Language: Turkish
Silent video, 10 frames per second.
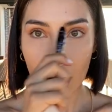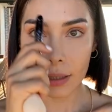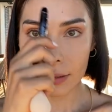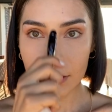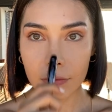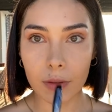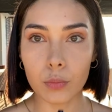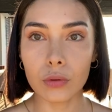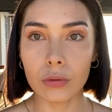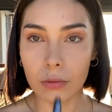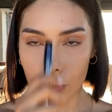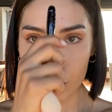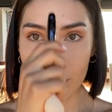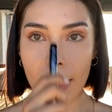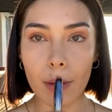alın ve burun
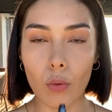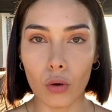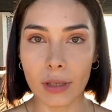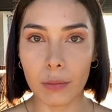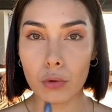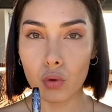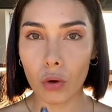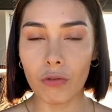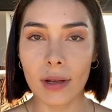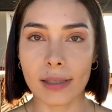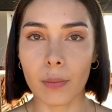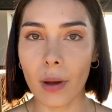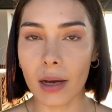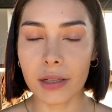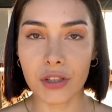şu T bölgemin çok fazla
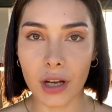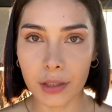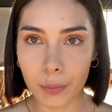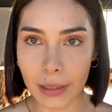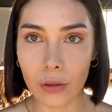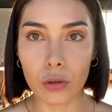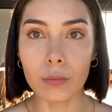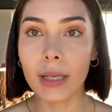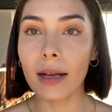parlayacağını biliyorum.